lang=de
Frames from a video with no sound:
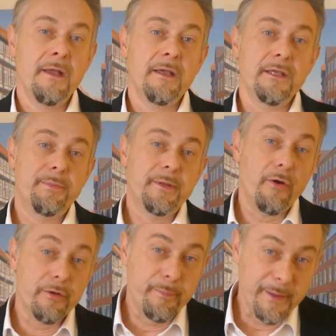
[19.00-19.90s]
Ich
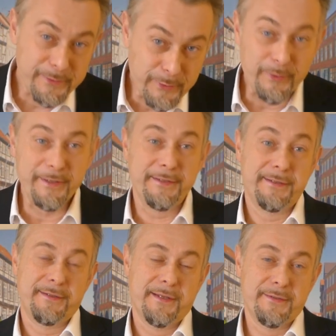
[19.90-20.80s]
bedauere
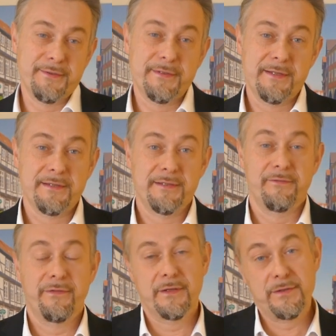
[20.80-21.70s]
persönlich, dass uns das
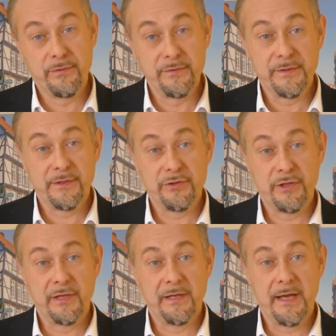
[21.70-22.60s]

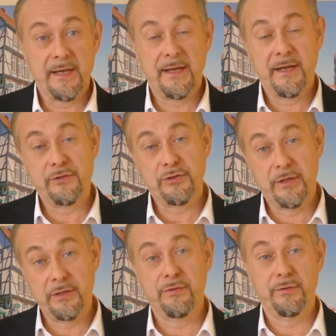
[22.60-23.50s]
Infektionsgeschehen leider einen
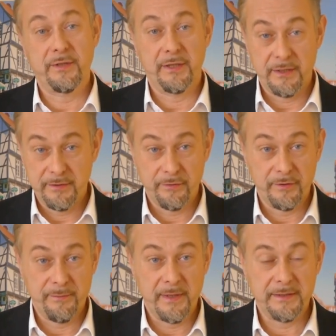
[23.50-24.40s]
Strich durch die Rechnung
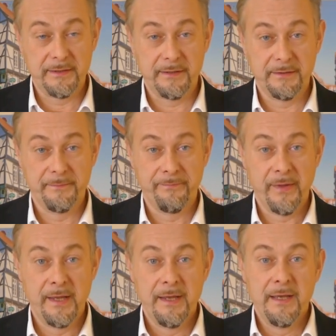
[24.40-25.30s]
gemacht hat.
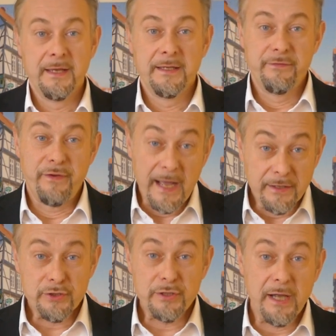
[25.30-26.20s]
Die
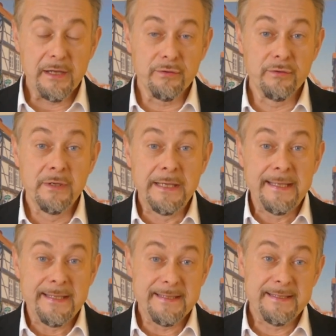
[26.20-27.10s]
Veranstaltung
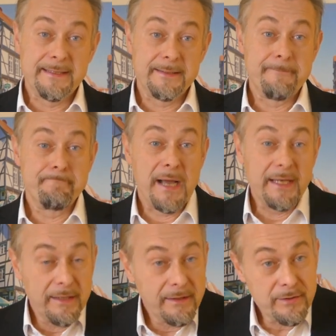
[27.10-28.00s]
ist ähm,
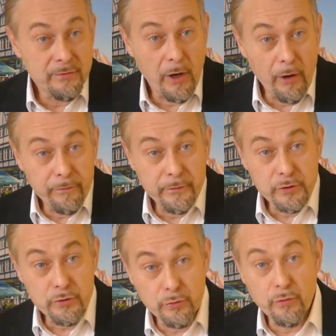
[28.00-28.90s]
allerdings nur
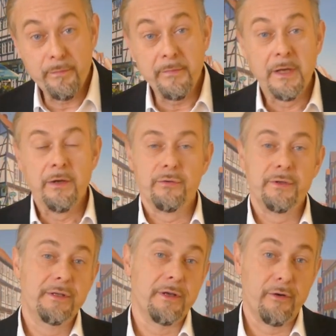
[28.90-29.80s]
aufgeschoben und
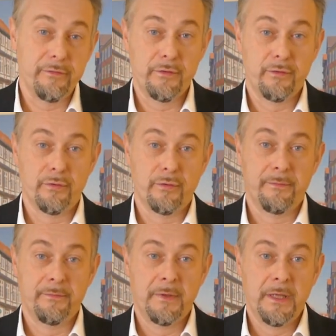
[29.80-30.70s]
nicht
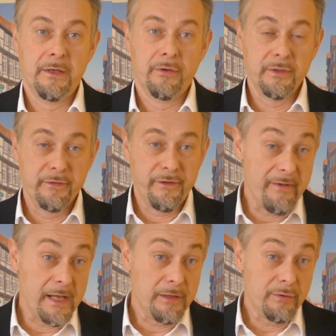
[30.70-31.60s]
aufgehoben. Und die
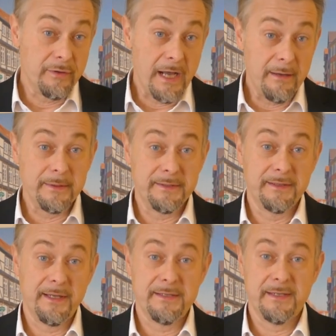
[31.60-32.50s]
Verwaltung
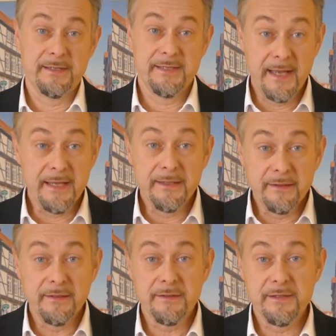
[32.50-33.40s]
arbeitet derzeit sehr
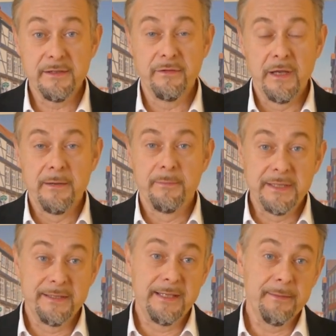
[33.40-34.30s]
intensiv
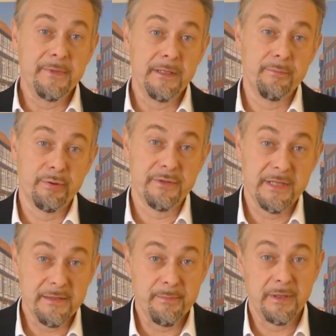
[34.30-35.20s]
mit dem den
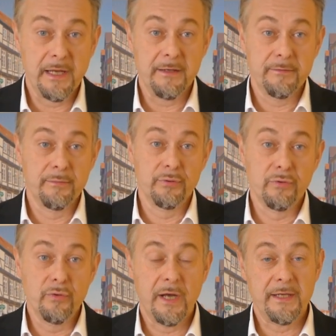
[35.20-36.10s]
Prozess begleitenden
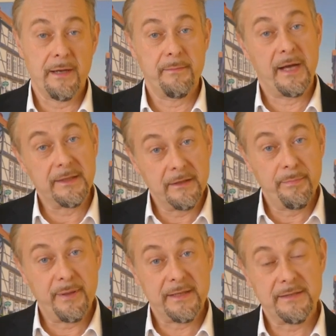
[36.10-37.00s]
Büro an einem
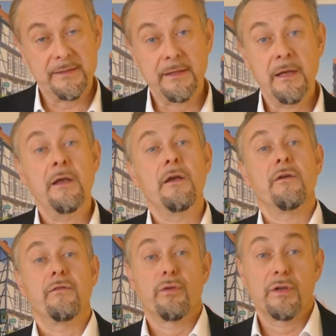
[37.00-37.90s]
angepassten,
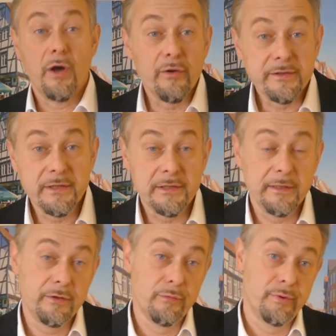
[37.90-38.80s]

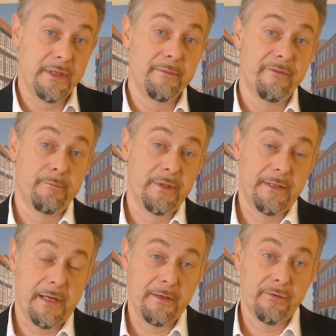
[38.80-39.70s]
voraussichtlich hybriden
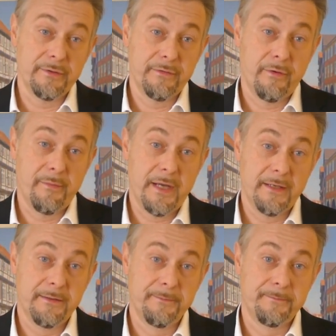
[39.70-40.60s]

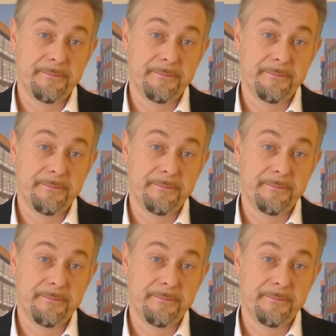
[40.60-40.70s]
Beteiligungsformat.